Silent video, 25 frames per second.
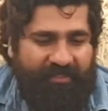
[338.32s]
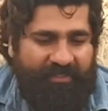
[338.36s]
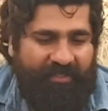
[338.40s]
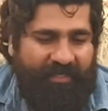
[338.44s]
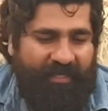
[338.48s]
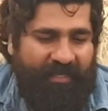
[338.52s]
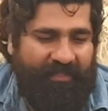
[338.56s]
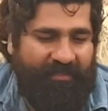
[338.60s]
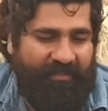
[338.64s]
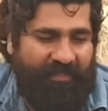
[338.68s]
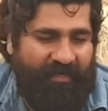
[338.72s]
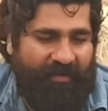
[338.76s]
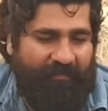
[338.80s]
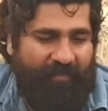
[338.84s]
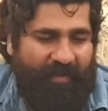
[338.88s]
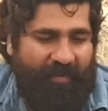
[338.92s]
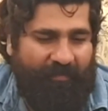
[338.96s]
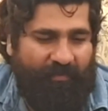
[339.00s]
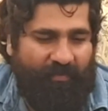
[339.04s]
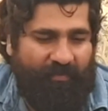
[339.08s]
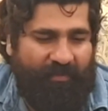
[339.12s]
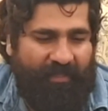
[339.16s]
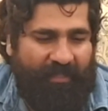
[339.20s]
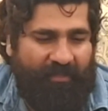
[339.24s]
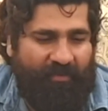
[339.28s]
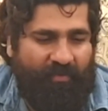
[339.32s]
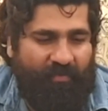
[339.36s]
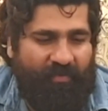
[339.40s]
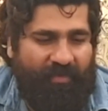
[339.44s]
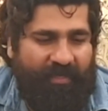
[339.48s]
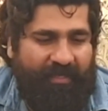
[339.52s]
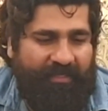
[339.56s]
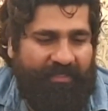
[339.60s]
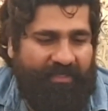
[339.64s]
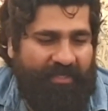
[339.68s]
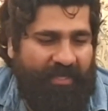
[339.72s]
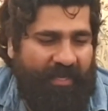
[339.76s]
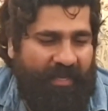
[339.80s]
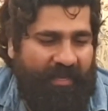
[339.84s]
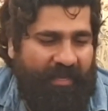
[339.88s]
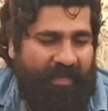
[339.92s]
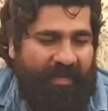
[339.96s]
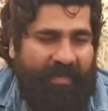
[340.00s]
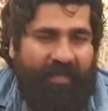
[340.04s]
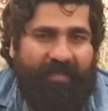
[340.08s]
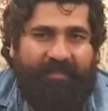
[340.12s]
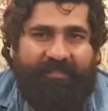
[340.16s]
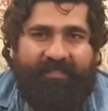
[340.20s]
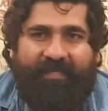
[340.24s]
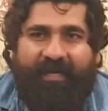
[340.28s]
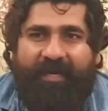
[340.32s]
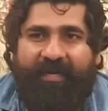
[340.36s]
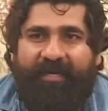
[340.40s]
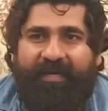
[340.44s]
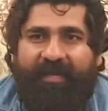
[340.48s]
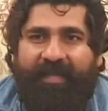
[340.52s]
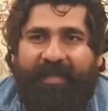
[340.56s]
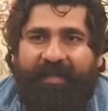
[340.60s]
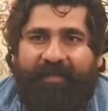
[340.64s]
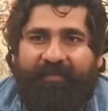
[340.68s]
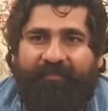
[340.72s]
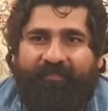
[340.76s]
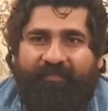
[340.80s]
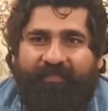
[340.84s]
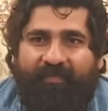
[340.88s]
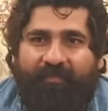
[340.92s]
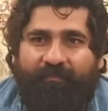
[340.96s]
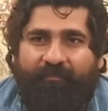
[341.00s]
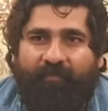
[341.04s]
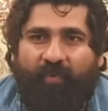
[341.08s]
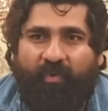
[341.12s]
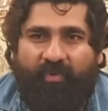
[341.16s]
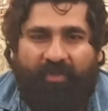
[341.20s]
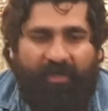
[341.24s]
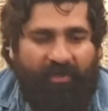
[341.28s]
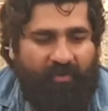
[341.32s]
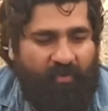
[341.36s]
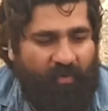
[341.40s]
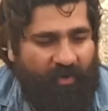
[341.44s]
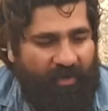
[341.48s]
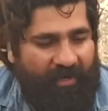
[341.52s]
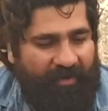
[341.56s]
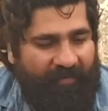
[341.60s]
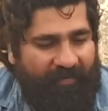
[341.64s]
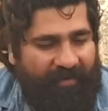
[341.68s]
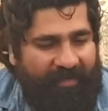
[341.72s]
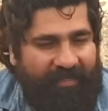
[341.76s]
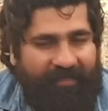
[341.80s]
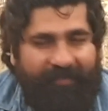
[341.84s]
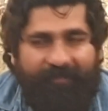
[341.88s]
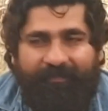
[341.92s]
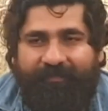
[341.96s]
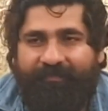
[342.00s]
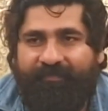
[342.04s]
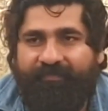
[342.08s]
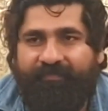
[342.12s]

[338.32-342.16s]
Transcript: इसके अंदर मैं आपको बताता हूँ कि ये एक साइड है बोतल खोलने वाली